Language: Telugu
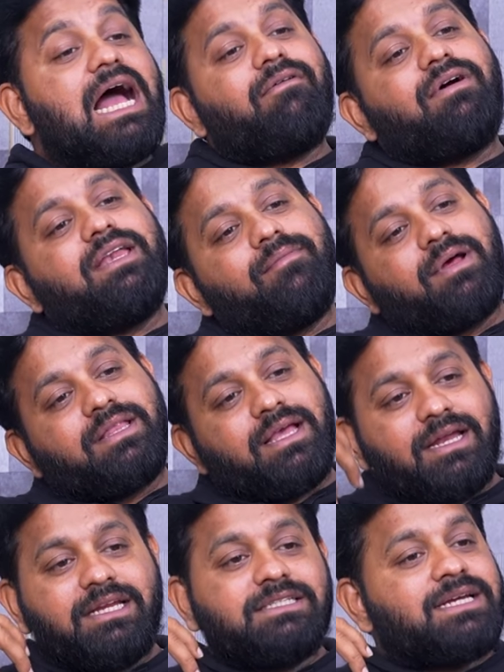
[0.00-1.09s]
అవన్నీ మన
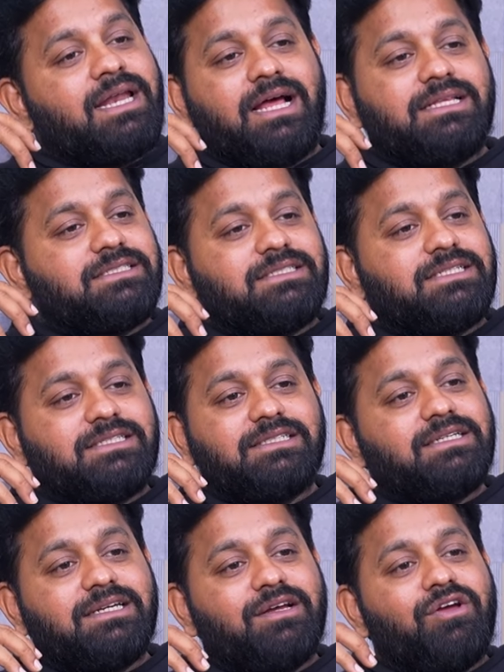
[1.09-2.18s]
దగ్గర నుంచి అనాలిసిస్
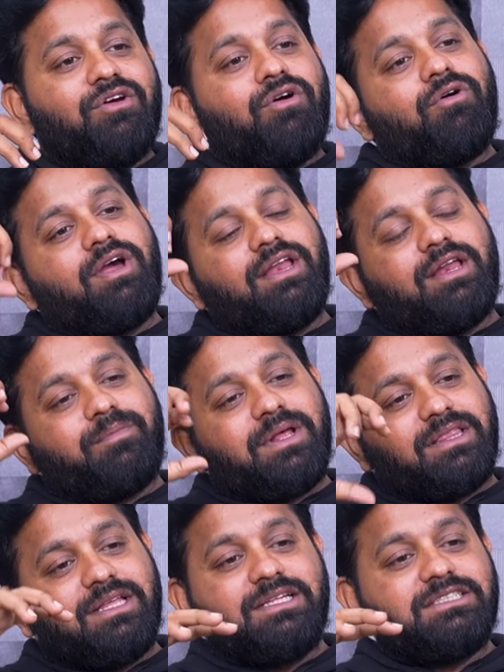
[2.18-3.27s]
చేసి ఓకే నేను
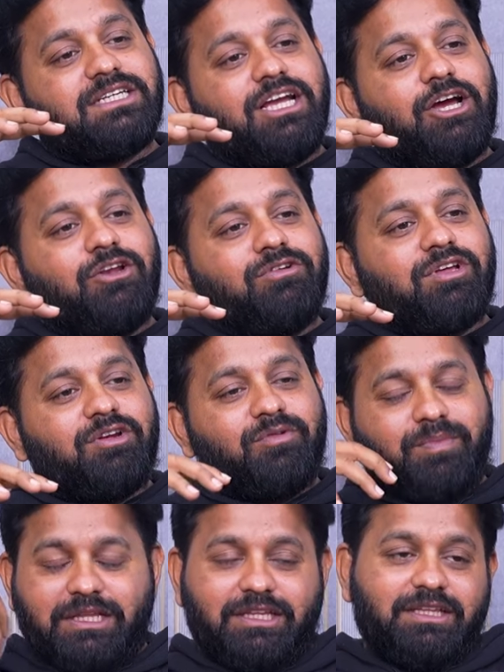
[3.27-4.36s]
ప్రతిదీ చేయగలుగుతాను
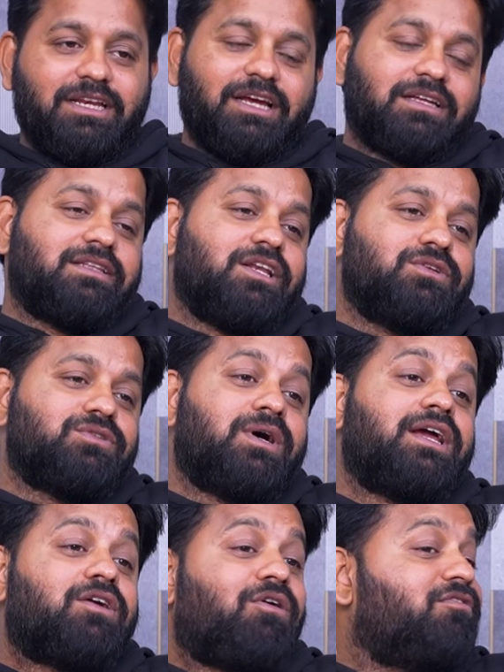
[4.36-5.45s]
ప్రతిదీ నాకు తెలుసు
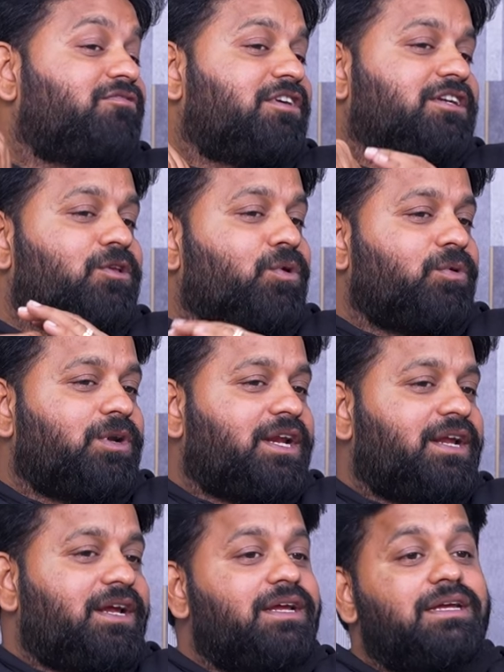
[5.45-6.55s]
అనే కాన్ఫిడెంట్తో
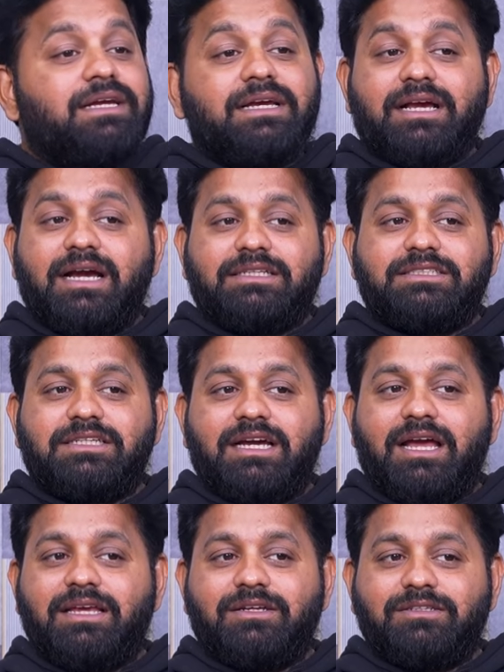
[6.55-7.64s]
ఉంటేనే
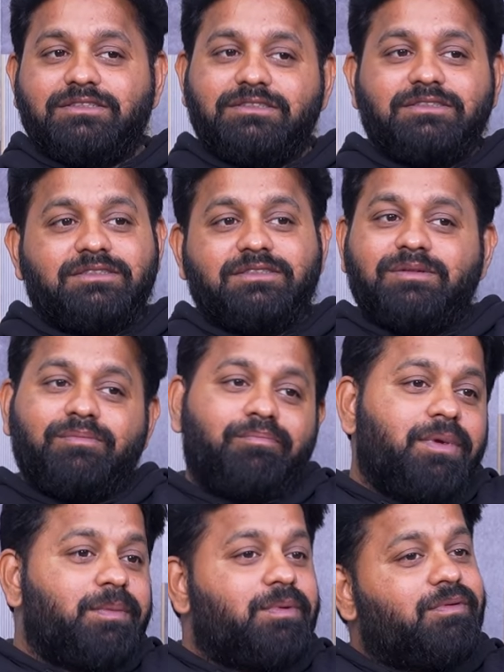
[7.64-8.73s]
ఖచ్చితంగా ఈరోజు
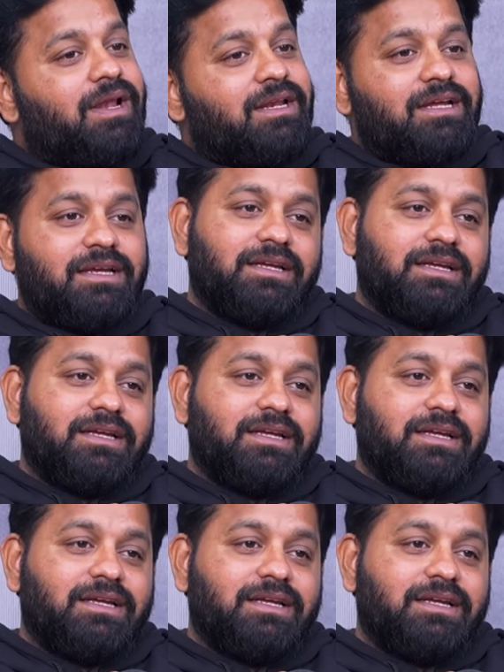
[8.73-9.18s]
పీపుల్ వాళ్ళని